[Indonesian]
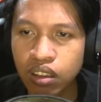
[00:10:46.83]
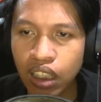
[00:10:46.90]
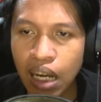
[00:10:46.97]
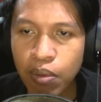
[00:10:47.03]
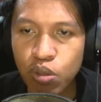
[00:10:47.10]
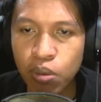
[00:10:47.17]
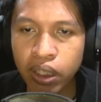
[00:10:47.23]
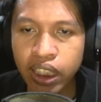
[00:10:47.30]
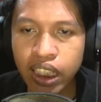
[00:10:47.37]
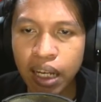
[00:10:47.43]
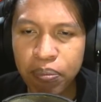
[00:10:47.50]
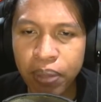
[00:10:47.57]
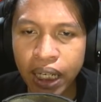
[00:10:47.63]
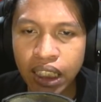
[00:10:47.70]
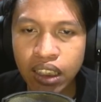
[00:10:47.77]
Kenapa cuma tiga,
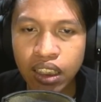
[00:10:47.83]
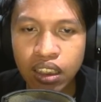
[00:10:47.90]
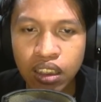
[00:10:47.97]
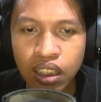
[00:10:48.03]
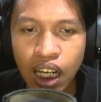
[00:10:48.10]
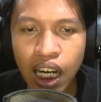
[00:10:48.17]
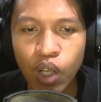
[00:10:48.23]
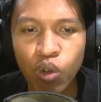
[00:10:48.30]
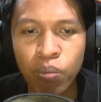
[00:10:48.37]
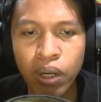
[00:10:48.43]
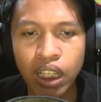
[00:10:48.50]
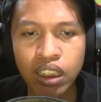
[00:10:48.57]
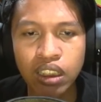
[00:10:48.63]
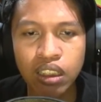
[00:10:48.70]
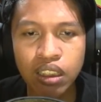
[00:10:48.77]
pret? Aduh,
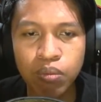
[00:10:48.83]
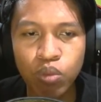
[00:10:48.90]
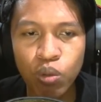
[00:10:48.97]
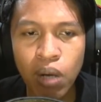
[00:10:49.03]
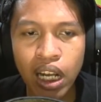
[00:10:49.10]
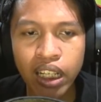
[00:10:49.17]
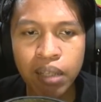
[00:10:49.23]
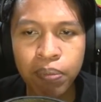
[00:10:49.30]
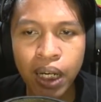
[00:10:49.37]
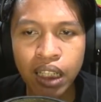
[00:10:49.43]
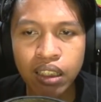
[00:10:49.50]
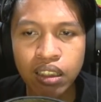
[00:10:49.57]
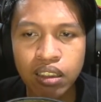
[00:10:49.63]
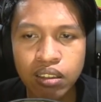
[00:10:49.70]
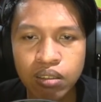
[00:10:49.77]
pret. Jadi berubah lagi,
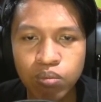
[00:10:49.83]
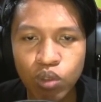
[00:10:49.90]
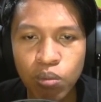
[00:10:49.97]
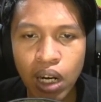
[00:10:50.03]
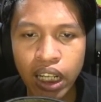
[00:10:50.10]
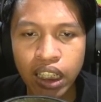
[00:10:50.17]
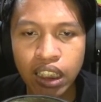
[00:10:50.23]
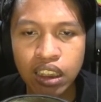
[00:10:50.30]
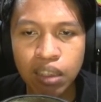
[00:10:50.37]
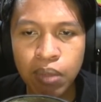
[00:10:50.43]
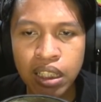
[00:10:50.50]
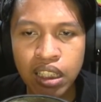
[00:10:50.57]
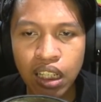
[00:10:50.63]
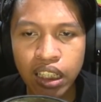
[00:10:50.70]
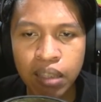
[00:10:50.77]
pret. Berubah lagi, jadi
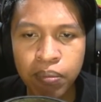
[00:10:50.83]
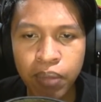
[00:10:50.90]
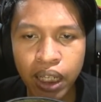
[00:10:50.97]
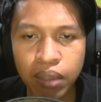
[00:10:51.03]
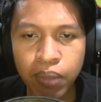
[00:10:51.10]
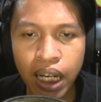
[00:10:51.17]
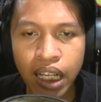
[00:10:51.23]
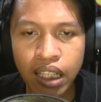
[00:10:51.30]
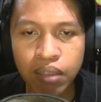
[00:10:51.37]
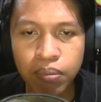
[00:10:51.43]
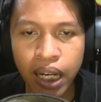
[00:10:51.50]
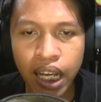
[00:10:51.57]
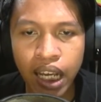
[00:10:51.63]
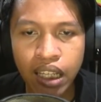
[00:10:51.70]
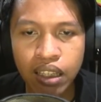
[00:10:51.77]
banyak lagi, pret, pret,
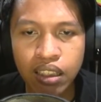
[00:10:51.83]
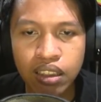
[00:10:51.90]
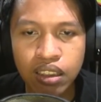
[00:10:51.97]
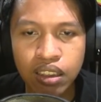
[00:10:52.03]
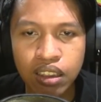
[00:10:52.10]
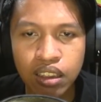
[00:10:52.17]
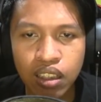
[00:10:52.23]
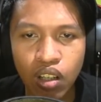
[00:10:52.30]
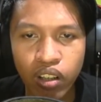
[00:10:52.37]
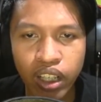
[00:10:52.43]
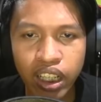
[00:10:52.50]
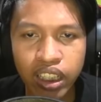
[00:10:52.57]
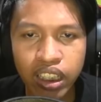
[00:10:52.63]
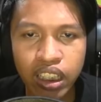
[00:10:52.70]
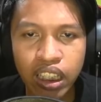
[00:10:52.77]
pret.
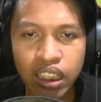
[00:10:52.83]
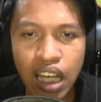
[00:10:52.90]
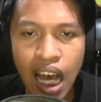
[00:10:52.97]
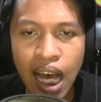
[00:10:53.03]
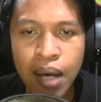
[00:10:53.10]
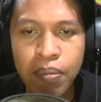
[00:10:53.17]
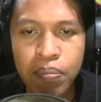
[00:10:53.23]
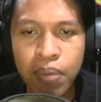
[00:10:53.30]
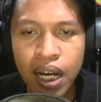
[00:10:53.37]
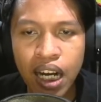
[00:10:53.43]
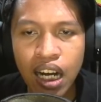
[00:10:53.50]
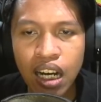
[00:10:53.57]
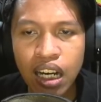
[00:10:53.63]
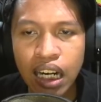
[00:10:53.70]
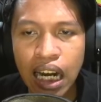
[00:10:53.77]
Oke, okay, digigit apa?
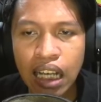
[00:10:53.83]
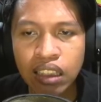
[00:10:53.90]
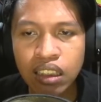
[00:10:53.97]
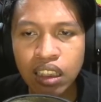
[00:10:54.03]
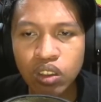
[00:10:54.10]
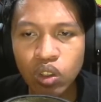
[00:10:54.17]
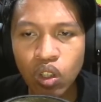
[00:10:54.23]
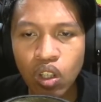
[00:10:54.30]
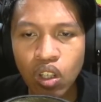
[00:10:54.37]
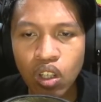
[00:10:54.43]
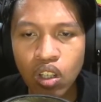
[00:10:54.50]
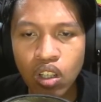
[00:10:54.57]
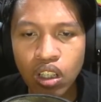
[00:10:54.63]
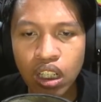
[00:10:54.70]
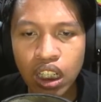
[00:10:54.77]
Gak kerasa,
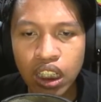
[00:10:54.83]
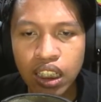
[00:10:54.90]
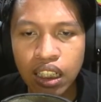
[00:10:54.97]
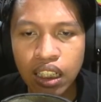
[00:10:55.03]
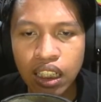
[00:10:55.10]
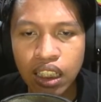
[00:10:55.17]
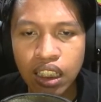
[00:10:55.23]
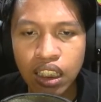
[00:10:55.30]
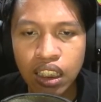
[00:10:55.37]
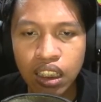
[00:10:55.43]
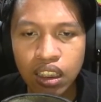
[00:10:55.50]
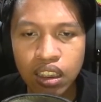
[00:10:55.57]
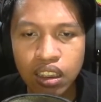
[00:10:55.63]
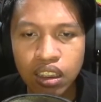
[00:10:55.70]
cok, Geli-geli.